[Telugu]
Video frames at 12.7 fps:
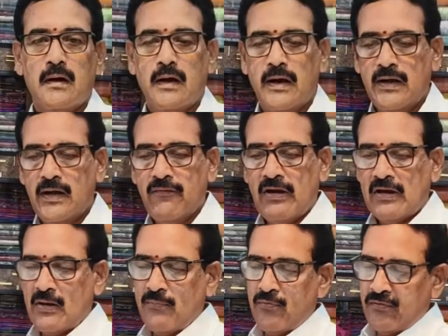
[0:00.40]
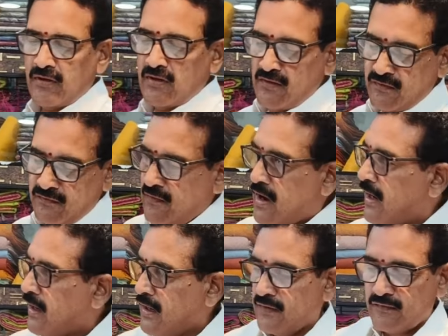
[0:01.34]
హాయ్ అండి వెల్కమ్ టు తేజస్వి
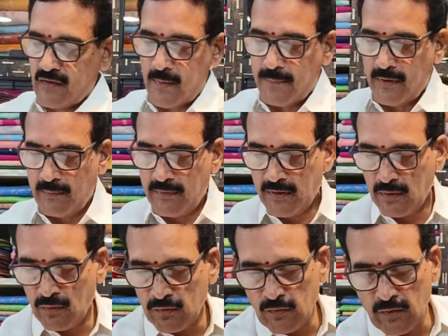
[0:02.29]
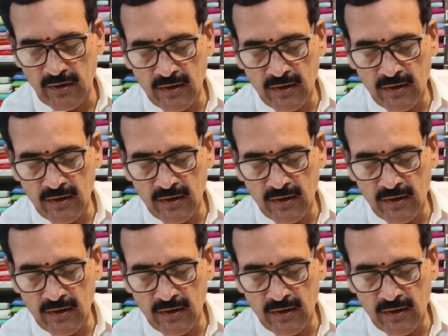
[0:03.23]
ఆన్లైన్ షాపింగ్ మీకు ఈరోజు ఒక